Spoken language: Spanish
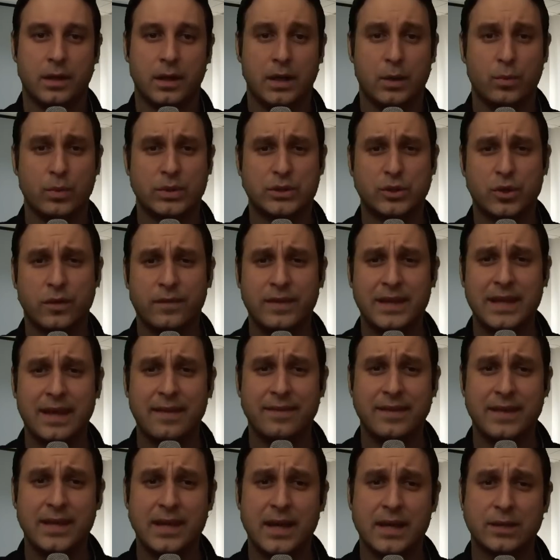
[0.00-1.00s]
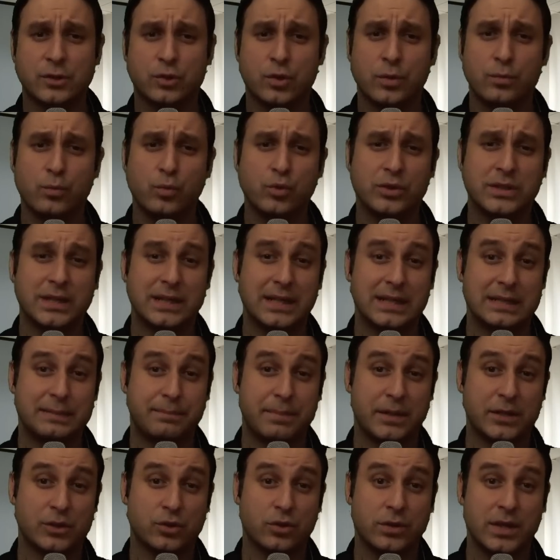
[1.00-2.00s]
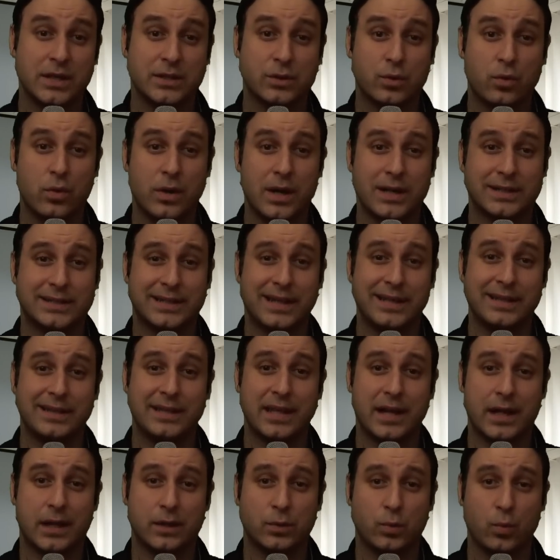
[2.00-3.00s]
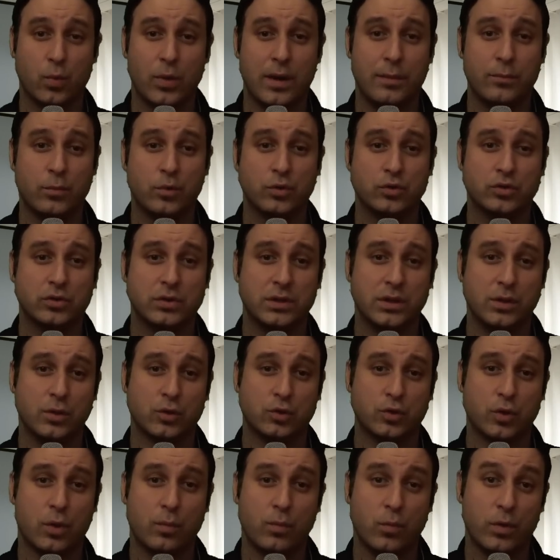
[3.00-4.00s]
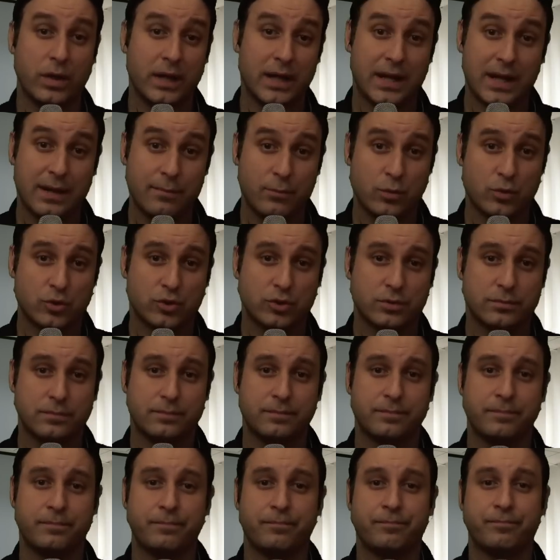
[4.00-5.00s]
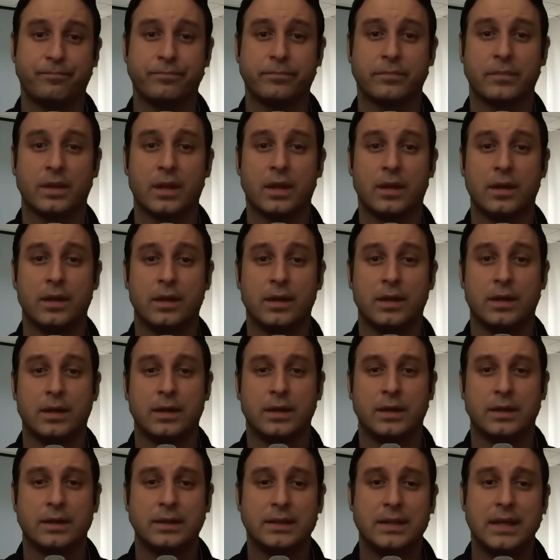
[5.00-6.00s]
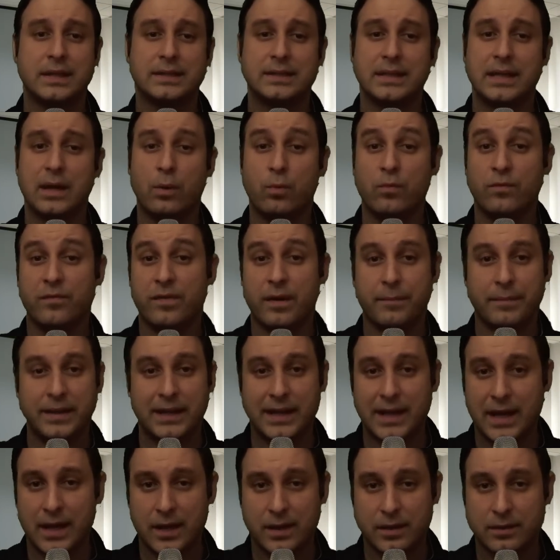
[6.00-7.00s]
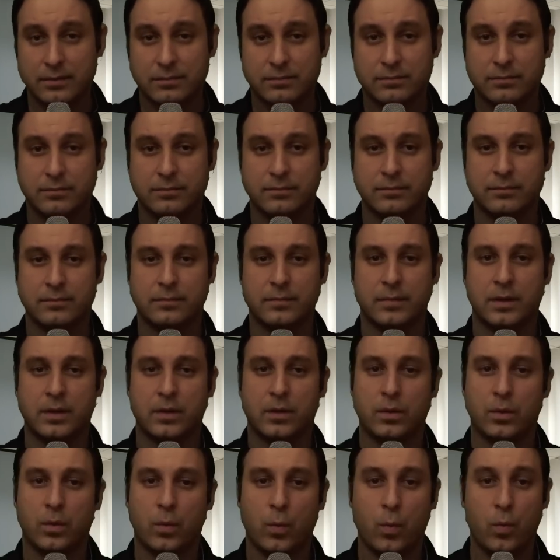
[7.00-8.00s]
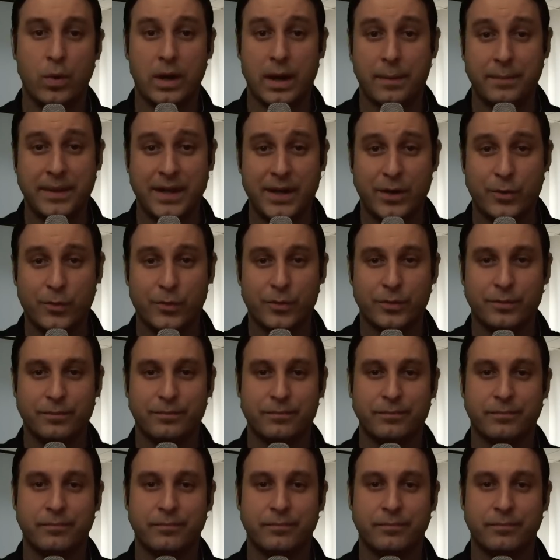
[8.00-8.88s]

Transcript: En nuestro día a día son muchas las personas con las que interactuamos y nos comunicamos, ya sea un familiar, un amigo,